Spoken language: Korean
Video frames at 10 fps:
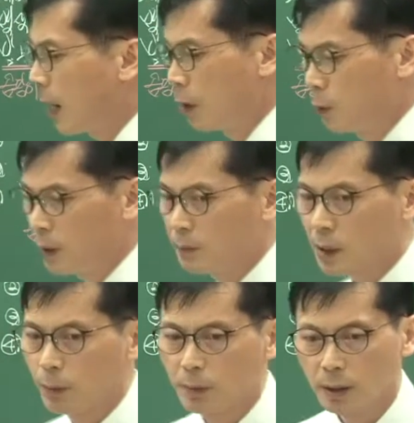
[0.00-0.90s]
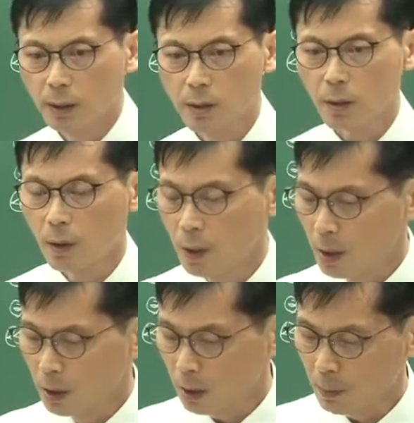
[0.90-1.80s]
알루미늄 창호입니다. 그래서
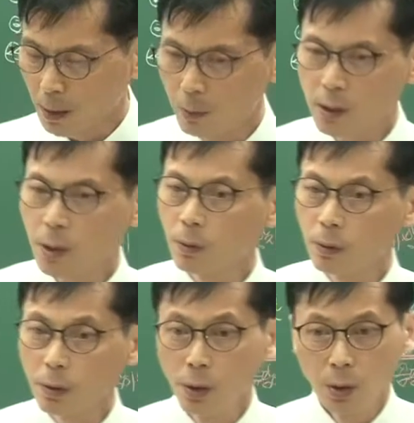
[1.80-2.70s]
여러분 알루미늄 창호는